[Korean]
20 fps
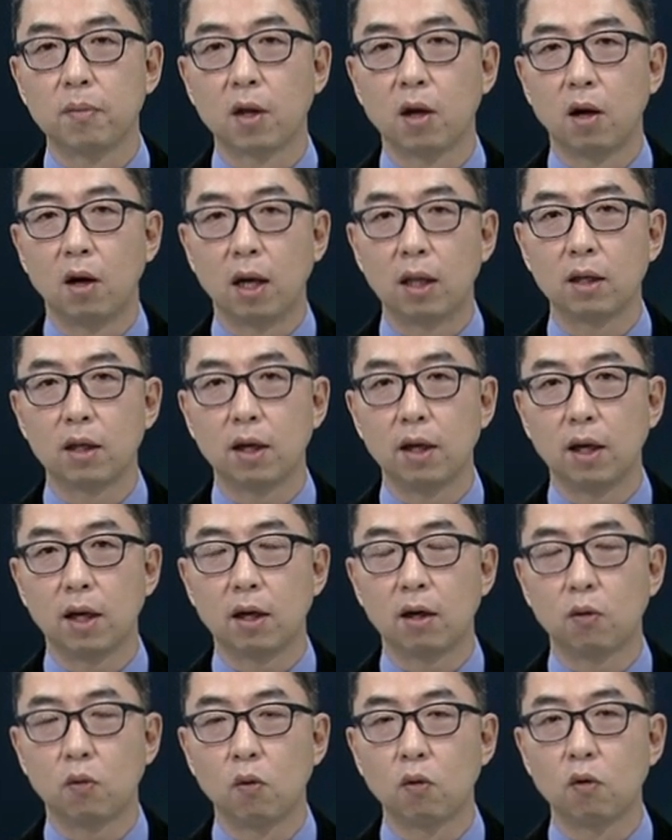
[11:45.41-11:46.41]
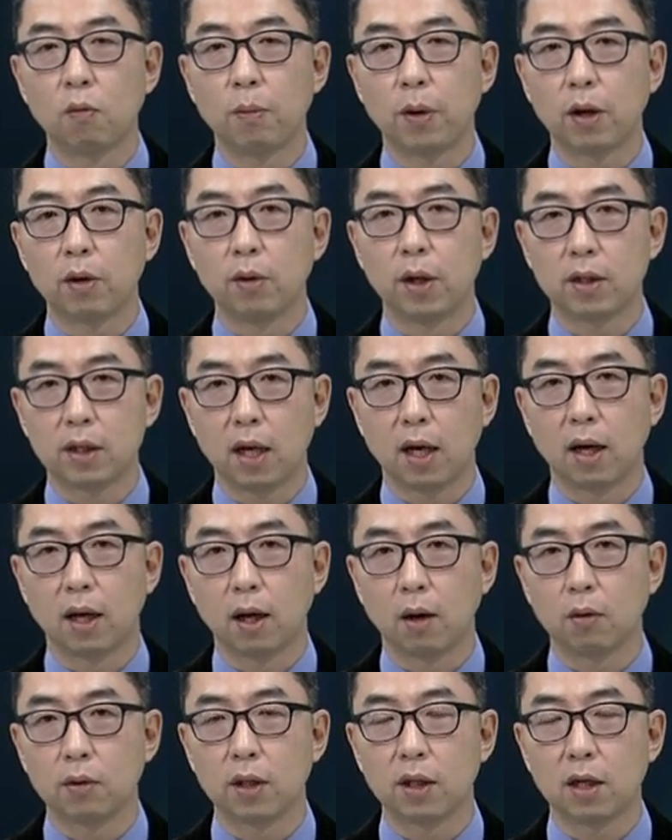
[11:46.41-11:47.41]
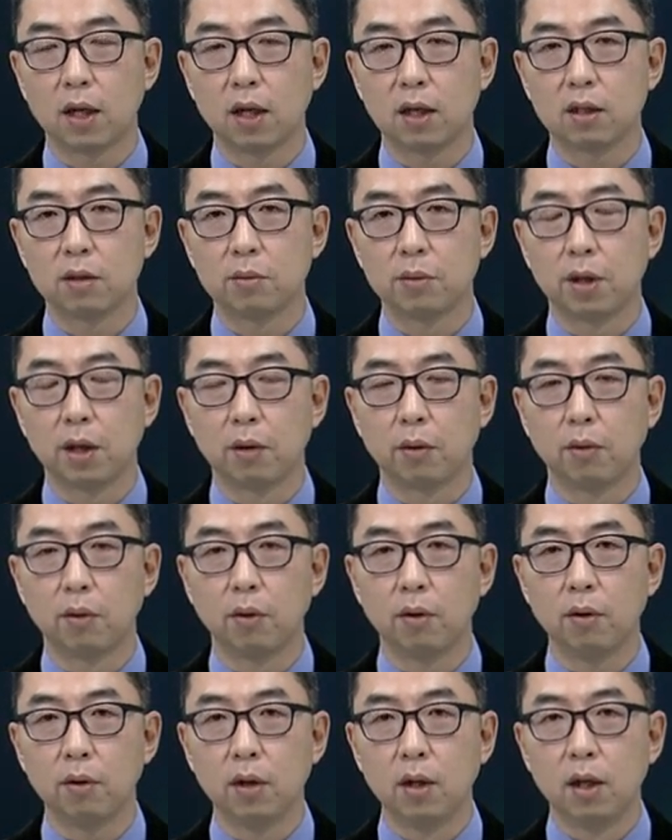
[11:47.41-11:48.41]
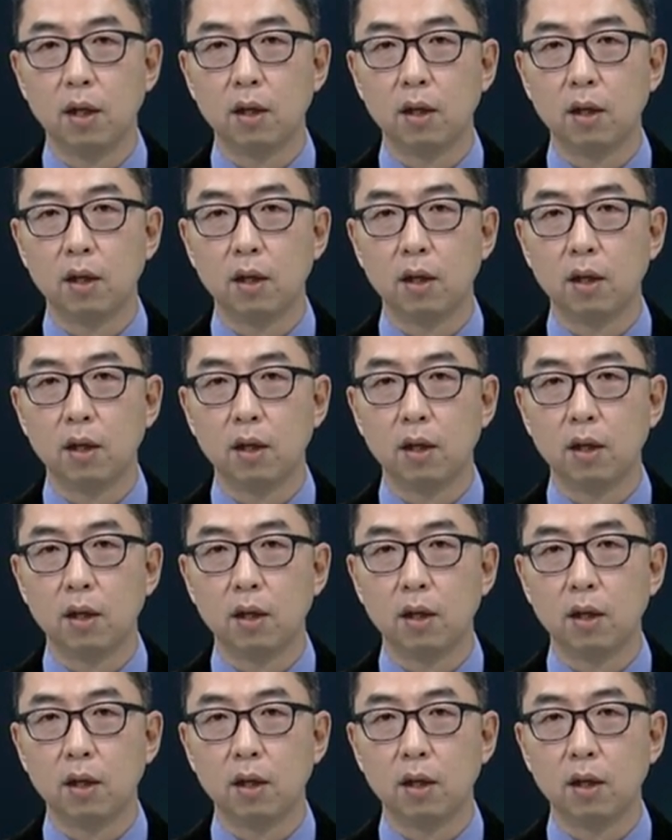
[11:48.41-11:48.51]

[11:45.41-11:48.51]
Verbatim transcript: 어, 안테나를 공급하는 회사라고 생각하시면 되고